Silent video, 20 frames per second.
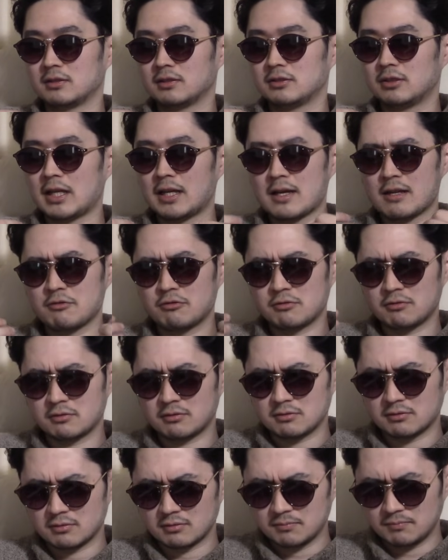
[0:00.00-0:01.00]
それはあ
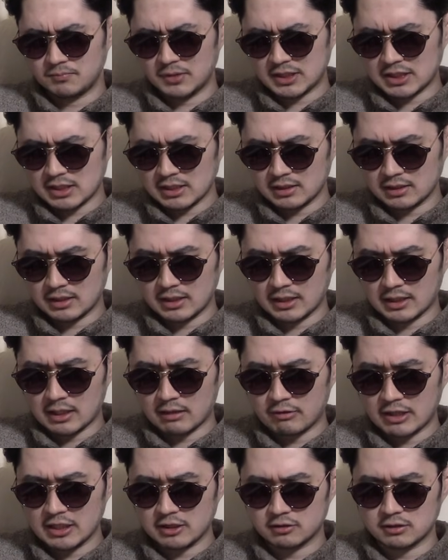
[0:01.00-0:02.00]
の美人で
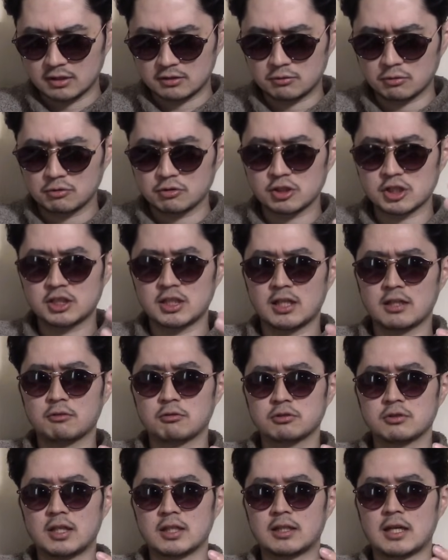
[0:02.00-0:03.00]
可愛くて得した
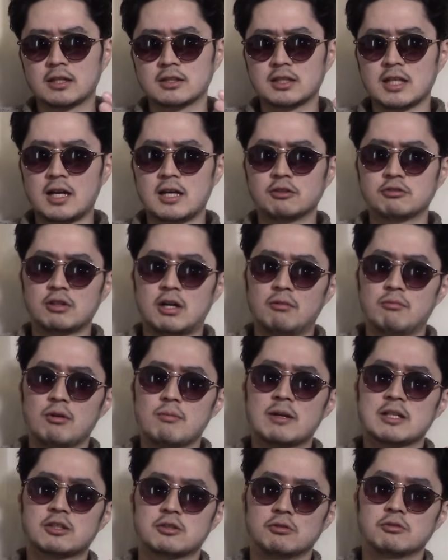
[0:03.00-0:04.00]
ことはたくさんあるとは思
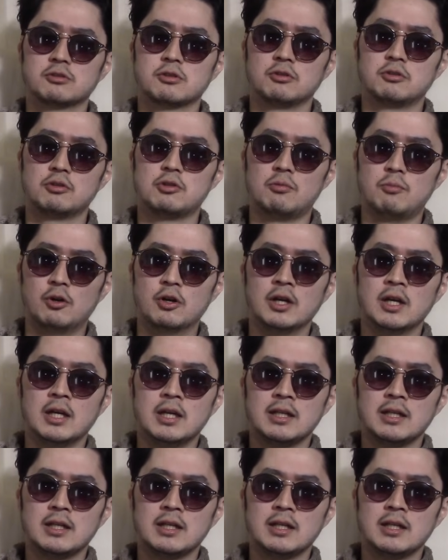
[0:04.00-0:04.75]
いますよ、その子も。